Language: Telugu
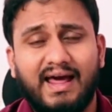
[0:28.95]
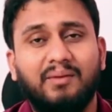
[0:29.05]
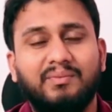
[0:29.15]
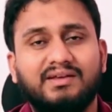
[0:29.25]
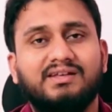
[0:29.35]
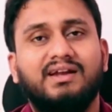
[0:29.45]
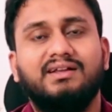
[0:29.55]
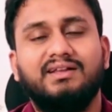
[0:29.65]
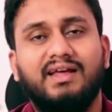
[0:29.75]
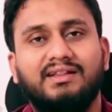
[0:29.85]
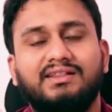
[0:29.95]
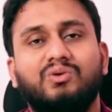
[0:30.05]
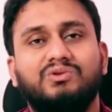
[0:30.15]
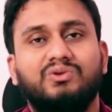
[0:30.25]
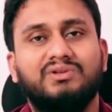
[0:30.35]
డ్యామేజ్ అన్నది ఎంత
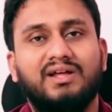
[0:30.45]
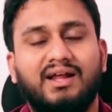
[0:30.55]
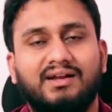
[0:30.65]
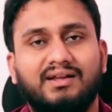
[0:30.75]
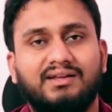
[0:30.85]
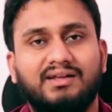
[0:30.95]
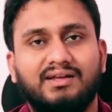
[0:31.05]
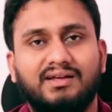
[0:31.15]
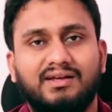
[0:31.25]
అవుతుంది అన్నది